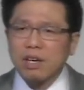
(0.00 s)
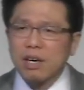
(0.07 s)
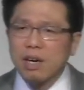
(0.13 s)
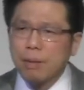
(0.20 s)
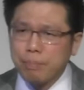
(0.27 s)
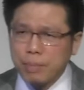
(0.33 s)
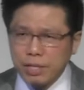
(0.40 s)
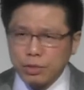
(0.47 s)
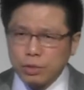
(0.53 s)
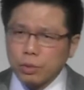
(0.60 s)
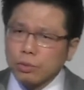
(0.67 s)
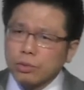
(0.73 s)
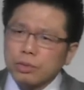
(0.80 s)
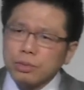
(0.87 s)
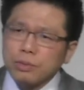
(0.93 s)
都在他
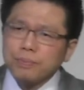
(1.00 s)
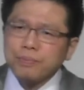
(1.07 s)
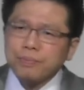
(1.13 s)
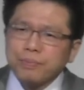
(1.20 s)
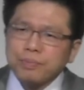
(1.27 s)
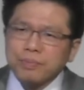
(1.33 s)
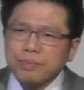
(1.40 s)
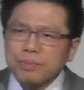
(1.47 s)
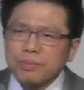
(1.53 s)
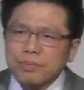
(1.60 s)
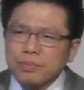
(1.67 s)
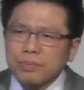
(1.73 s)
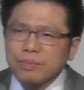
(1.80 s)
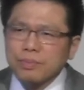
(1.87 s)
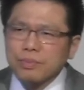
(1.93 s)
的书信里面有
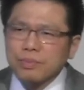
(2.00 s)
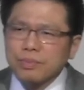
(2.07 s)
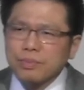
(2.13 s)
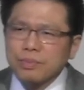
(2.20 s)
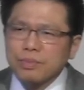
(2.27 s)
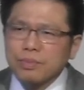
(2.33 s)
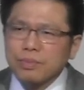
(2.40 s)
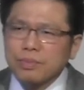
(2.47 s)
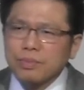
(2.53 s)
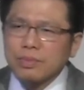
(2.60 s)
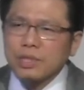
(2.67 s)
写到的。